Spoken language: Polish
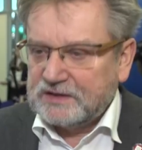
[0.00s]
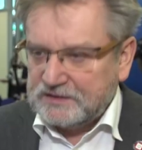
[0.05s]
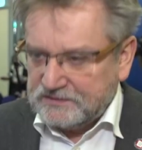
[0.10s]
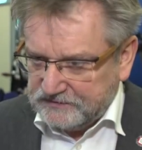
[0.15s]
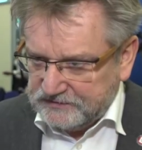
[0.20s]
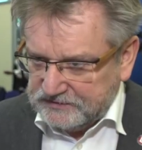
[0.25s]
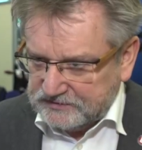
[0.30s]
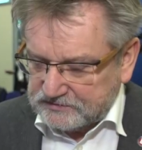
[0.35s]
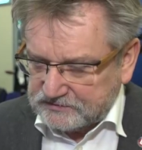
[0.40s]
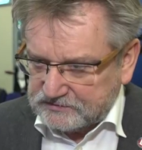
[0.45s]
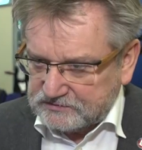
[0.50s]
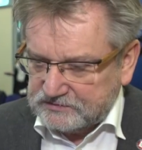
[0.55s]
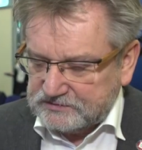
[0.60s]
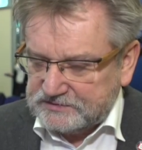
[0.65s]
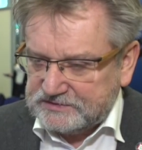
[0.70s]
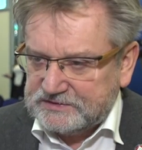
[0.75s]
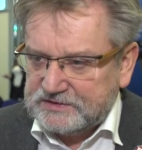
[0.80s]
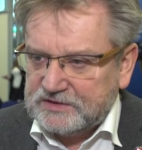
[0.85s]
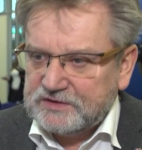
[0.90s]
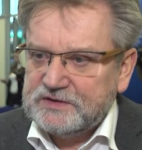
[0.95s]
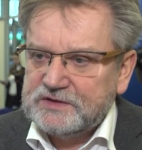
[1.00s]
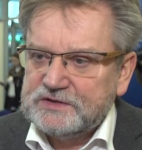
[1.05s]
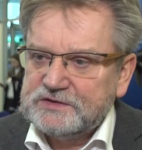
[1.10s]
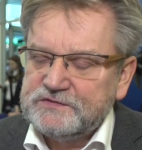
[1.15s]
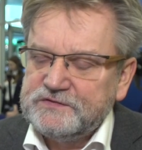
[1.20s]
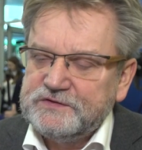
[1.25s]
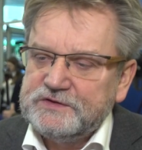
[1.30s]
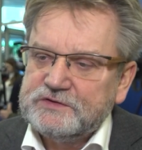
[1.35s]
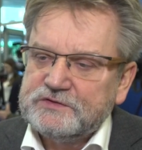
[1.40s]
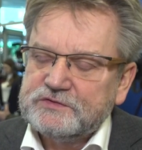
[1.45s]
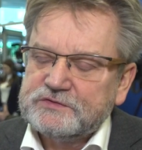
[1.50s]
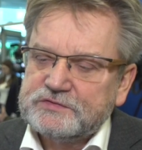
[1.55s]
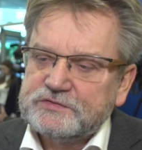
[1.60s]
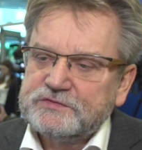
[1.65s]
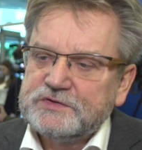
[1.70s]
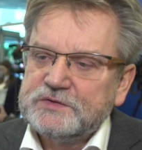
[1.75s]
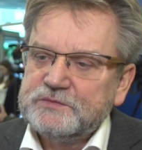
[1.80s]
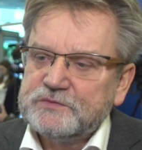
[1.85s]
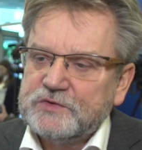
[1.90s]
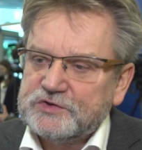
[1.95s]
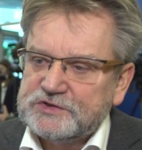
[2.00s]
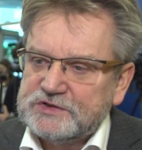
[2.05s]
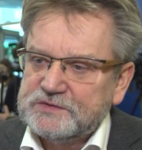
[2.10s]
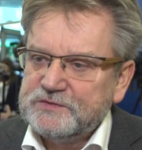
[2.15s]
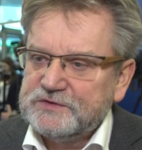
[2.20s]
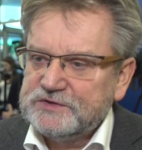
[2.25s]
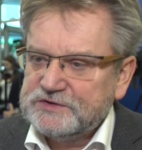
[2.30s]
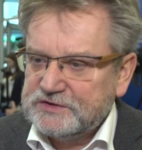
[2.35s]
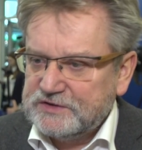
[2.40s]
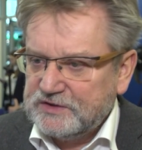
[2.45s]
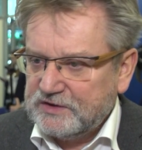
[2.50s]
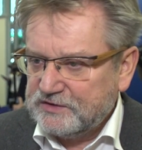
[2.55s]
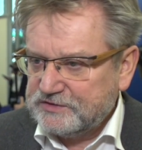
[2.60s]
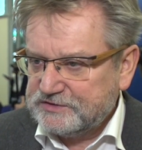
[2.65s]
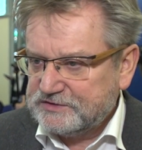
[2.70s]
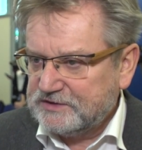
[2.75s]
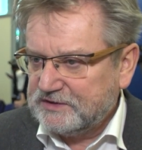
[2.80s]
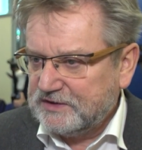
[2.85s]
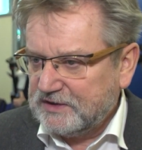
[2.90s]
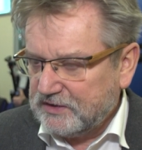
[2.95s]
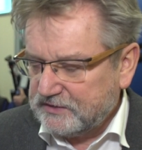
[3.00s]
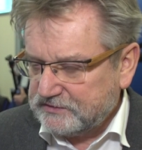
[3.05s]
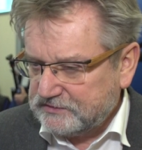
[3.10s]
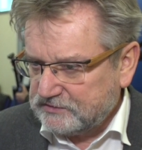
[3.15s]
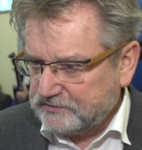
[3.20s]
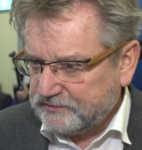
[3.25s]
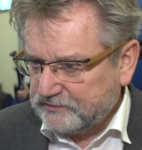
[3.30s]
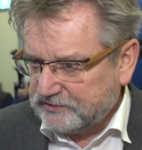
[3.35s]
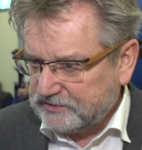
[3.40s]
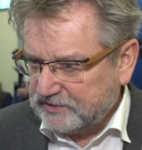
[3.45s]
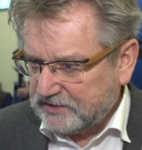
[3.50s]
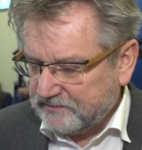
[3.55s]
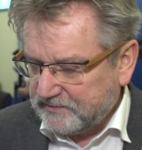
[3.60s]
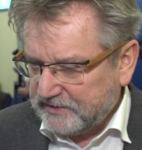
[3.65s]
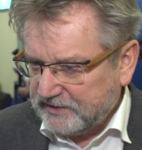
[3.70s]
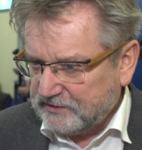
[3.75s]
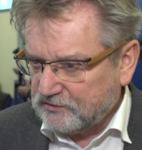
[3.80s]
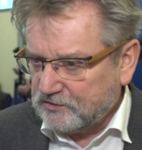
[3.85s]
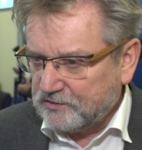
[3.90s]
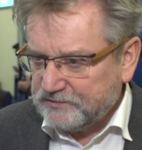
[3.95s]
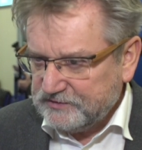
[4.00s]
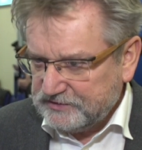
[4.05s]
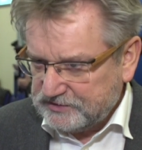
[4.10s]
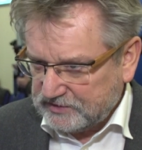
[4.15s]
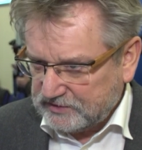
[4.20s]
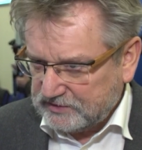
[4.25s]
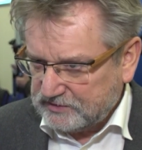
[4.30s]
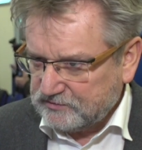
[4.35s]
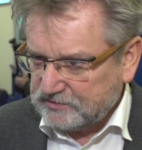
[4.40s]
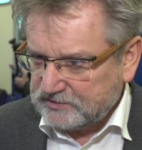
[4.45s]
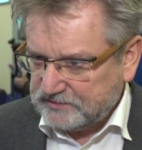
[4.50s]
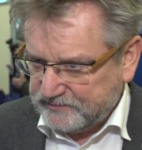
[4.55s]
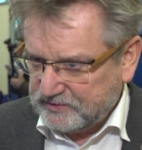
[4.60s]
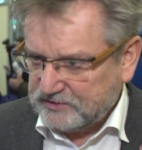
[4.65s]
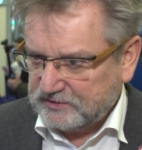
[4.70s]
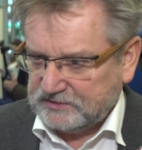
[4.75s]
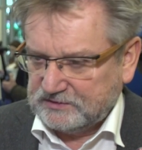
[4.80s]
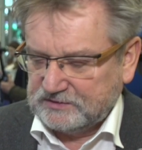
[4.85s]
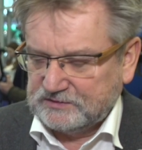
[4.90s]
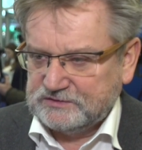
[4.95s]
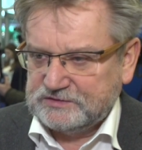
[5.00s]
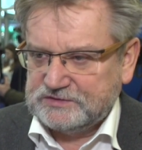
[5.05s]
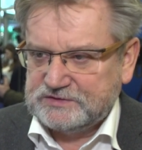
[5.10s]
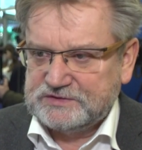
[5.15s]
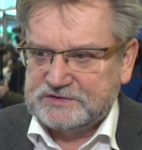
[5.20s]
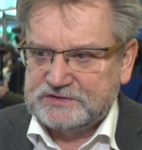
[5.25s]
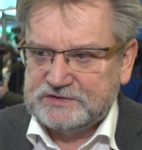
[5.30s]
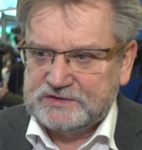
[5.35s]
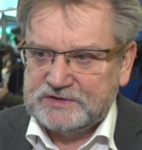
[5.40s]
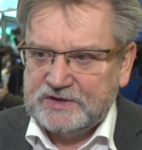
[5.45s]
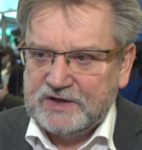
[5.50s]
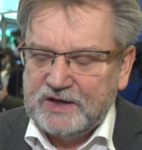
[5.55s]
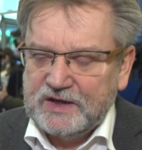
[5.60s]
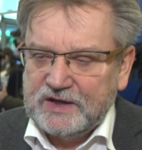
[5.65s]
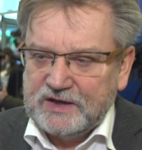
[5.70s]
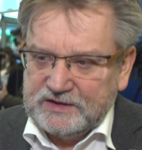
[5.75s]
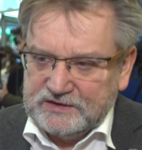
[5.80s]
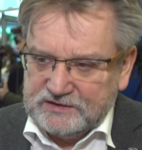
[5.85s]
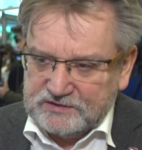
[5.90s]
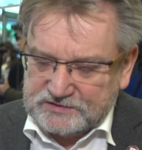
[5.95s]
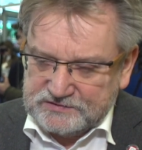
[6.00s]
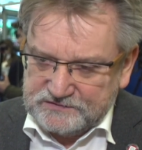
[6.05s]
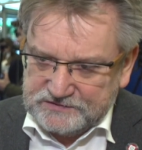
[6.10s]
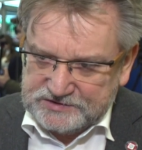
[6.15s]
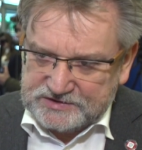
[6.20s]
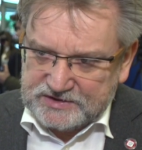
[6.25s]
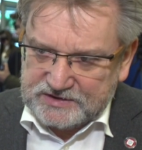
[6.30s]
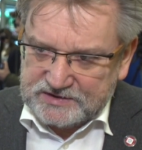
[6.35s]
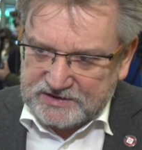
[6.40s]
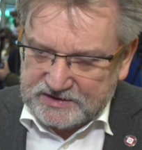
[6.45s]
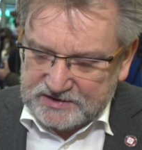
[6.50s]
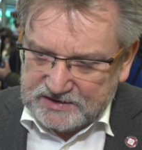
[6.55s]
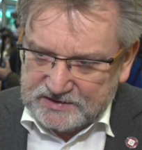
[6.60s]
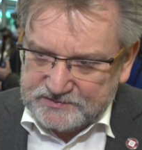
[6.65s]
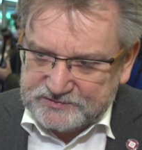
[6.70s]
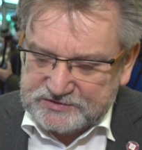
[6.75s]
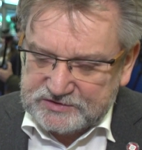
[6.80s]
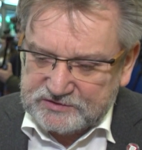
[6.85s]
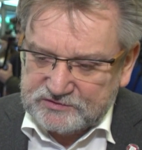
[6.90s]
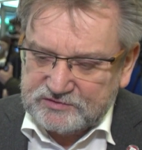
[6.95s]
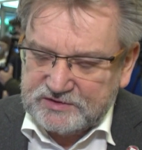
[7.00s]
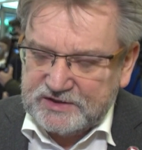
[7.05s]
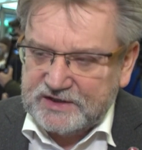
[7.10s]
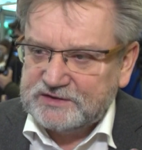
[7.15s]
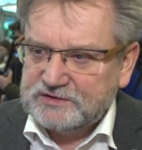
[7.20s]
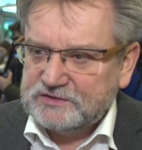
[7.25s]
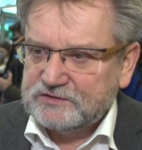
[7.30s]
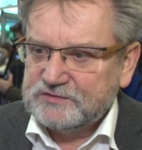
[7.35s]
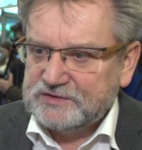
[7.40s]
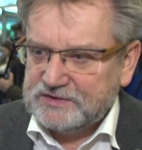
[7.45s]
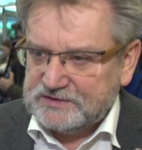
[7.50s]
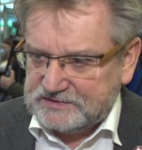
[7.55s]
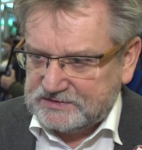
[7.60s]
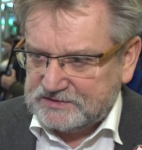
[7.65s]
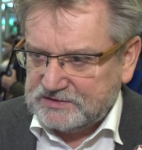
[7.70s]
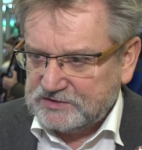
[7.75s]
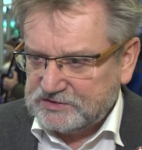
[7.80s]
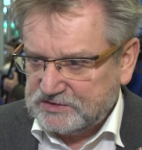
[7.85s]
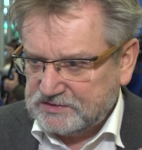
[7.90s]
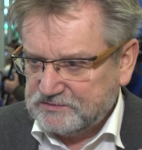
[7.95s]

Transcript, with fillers: Ten wirus to jest wirus, który może być groźny dla osób, które mają obniżoną odporność. I oczywiście najlepszą radą jest to,